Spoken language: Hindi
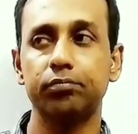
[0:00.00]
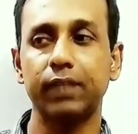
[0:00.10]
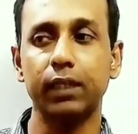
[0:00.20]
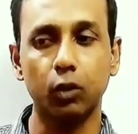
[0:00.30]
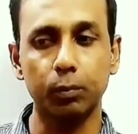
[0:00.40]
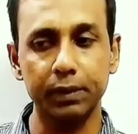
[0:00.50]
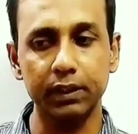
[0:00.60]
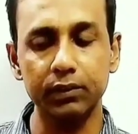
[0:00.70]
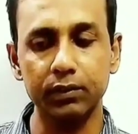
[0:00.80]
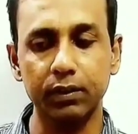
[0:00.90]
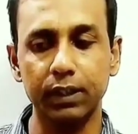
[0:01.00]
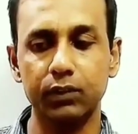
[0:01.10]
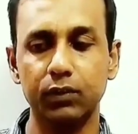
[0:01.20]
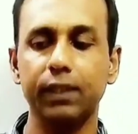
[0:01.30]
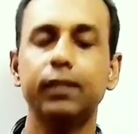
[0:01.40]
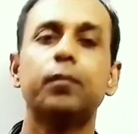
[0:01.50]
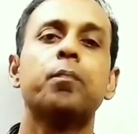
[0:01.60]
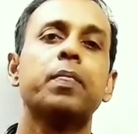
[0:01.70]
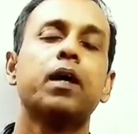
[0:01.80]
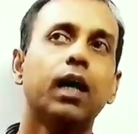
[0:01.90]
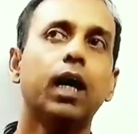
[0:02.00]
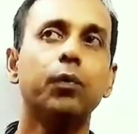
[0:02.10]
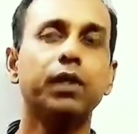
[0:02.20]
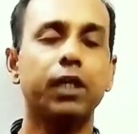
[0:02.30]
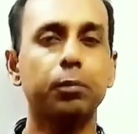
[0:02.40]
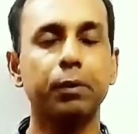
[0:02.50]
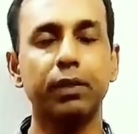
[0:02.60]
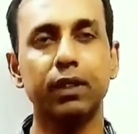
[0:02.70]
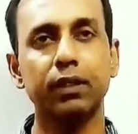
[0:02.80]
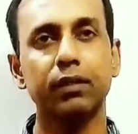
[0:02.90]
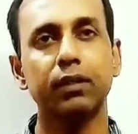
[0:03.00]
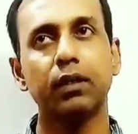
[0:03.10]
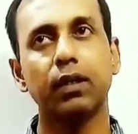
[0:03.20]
दैट टॉपिक इज एक्चुअली हाउ वी कैन प्रिपेयर